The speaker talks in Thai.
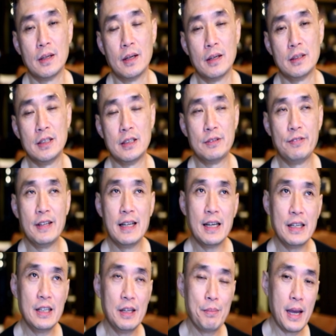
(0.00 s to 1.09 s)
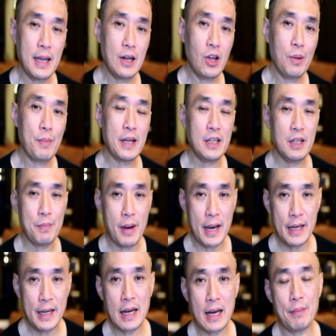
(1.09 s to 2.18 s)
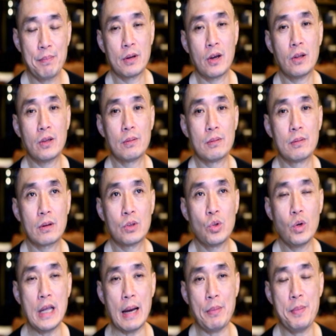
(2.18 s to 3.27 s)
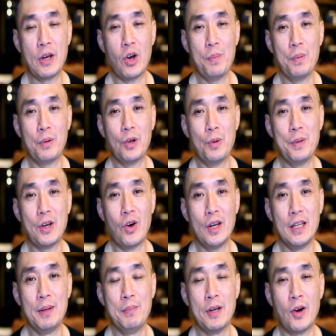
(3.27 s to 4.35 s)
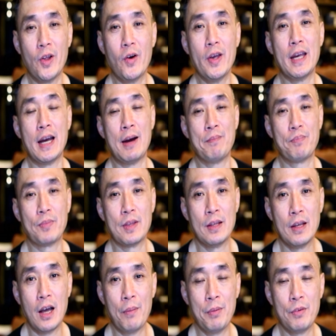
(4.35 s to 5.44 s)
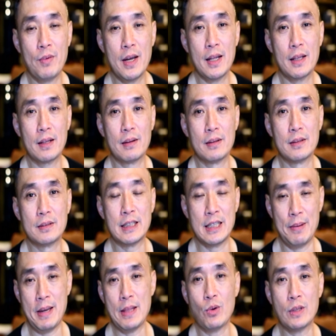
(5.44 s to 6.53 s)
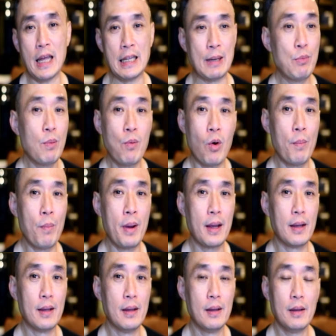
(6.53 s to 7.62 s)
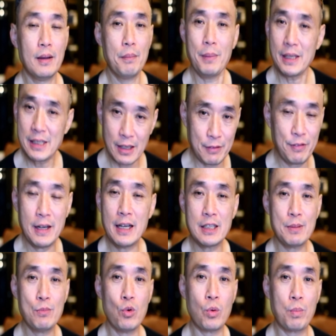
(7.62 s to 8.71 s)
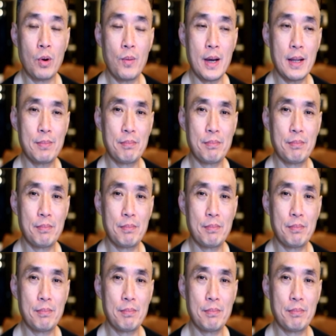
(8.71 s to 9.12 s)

ฉีดฟิลเลอร์ดีไหมร้อยไหมดีไหมนะครับก็ทุกอย่างมันมีข้อก็มีข้อดีมีข้อด้อยครับเอาเป็นว่าศัลยแพทย์ตกแต่งอย่างพวกผมอะไม่ฉีดฟิลเลอร์จมูกเพราะว่า